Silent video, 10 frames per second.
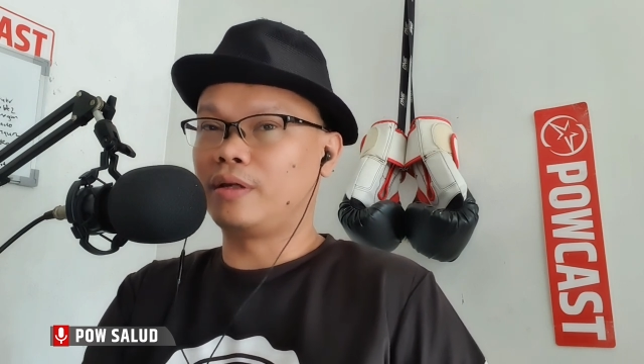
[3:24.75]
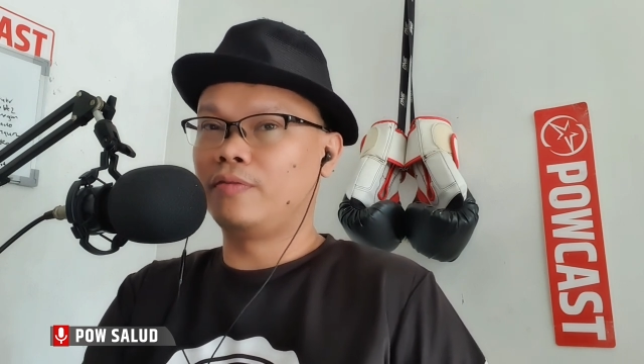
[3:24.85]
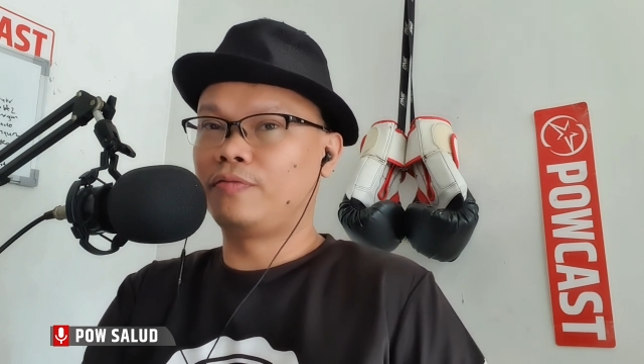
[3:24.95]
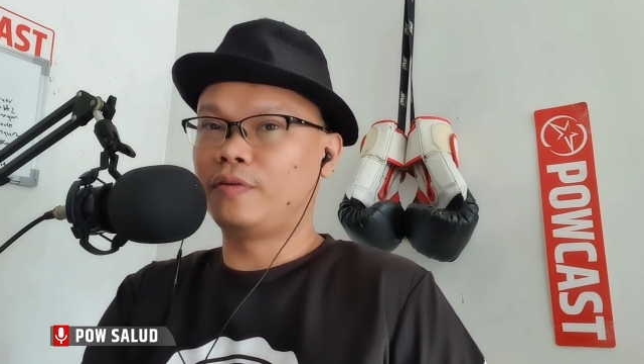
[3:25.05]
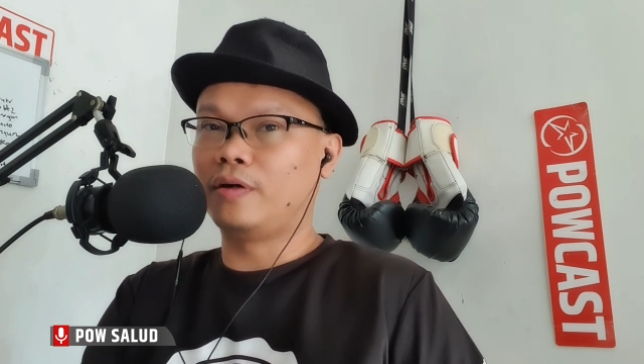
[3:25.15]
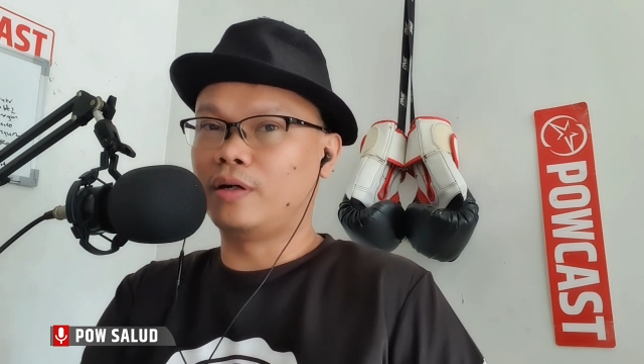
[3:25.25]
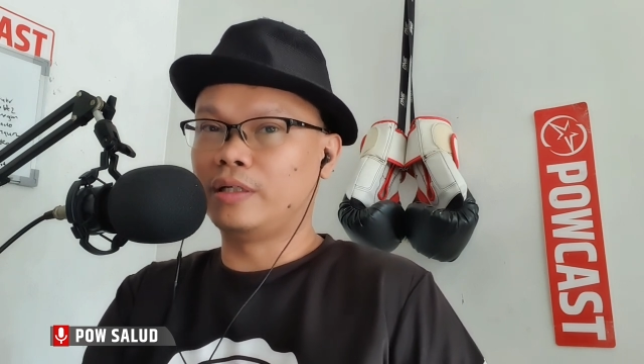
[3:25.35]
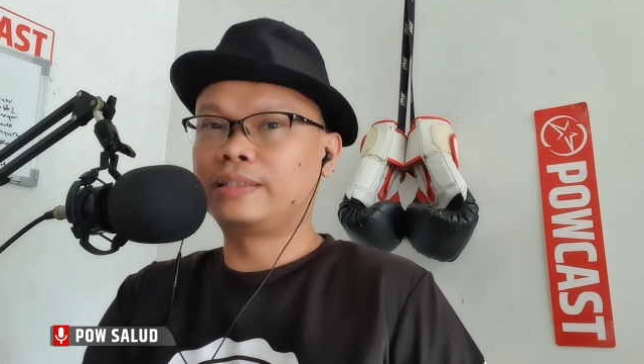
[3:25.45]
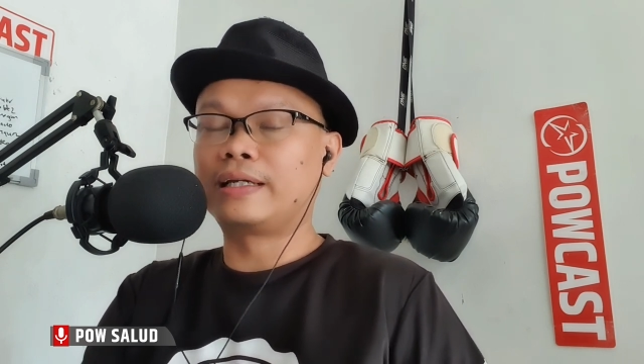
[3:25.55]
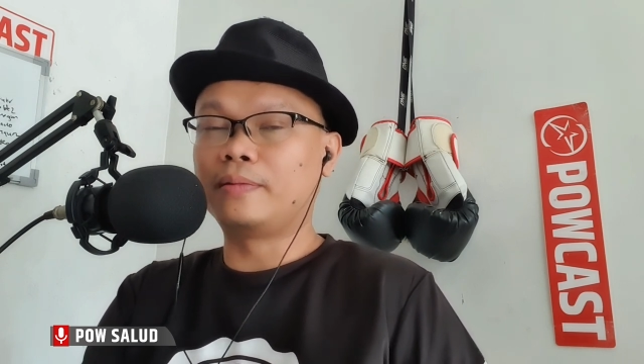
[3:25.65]
if uh,
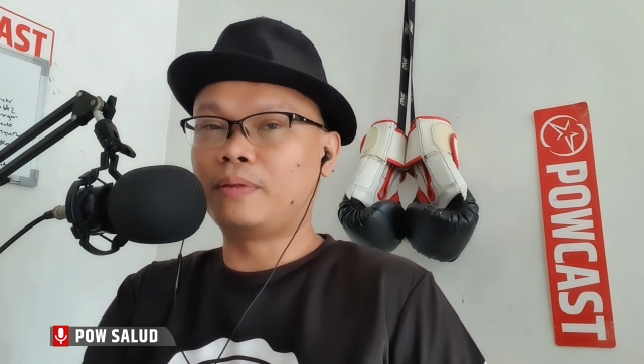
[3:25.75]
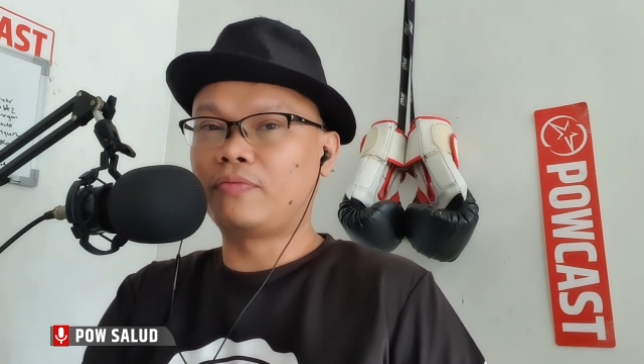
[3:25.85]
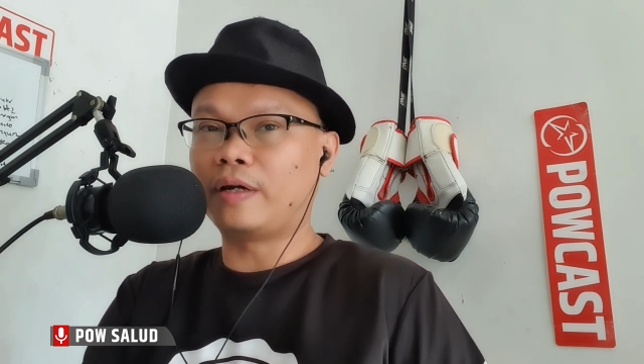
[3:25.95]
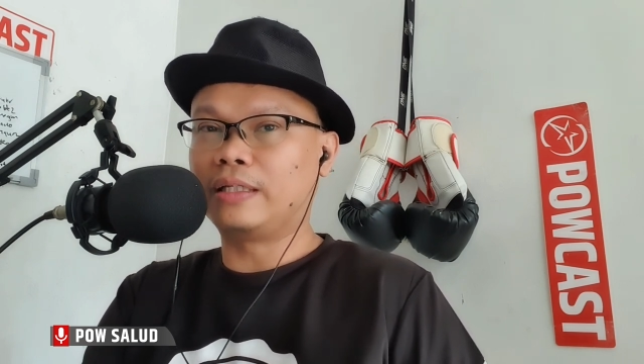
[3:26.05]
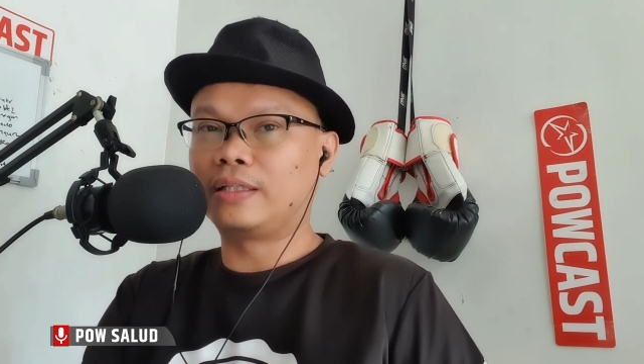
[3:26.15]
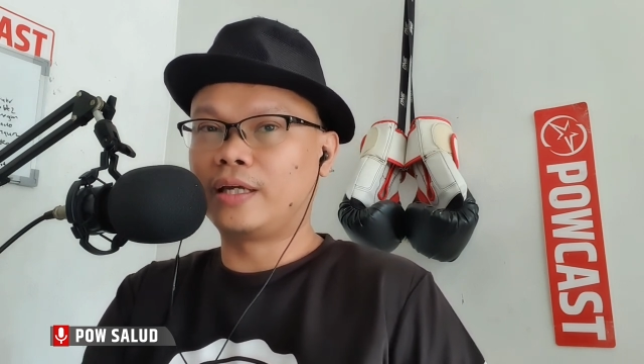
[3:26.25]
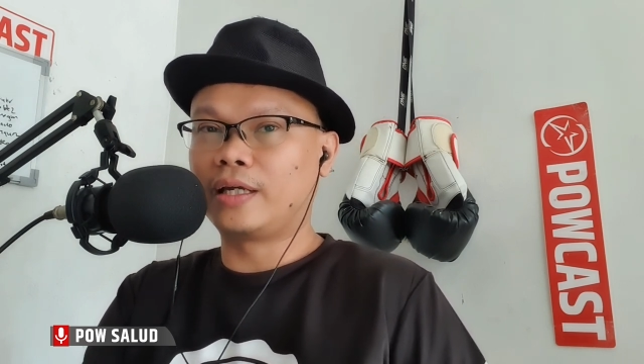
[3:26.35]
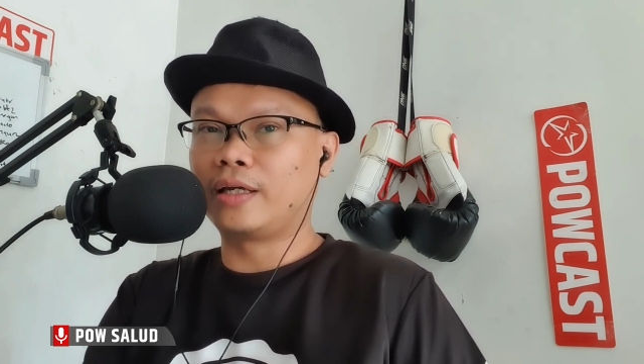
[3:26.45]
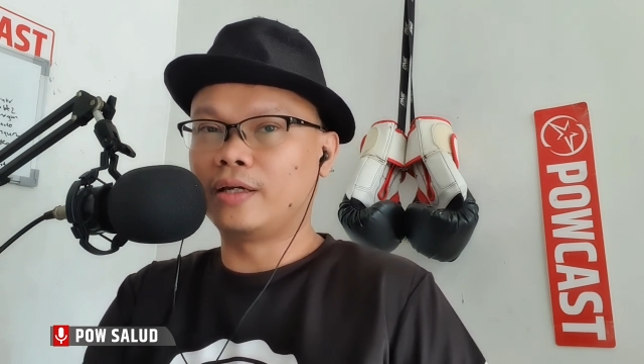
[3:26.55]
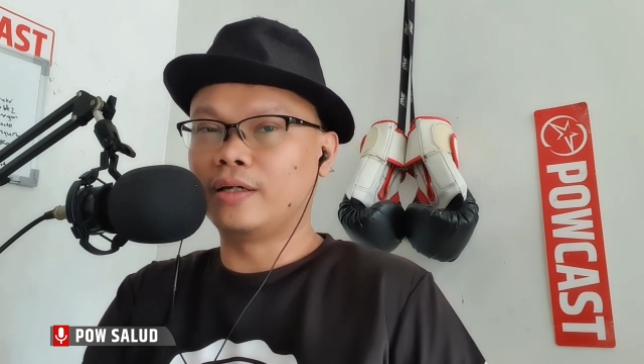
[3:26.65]
he's gonna be
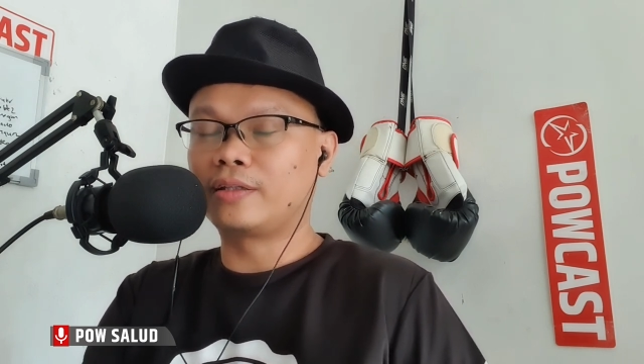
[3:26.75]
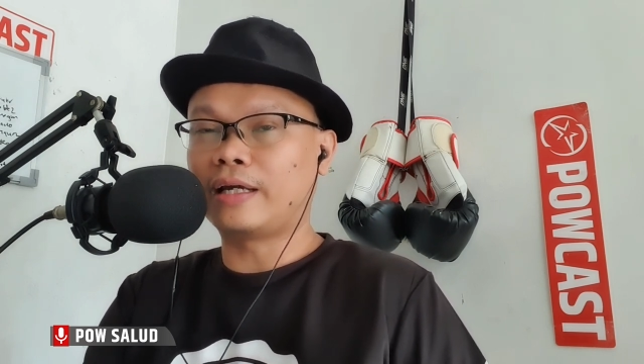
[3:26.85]
fighting uh,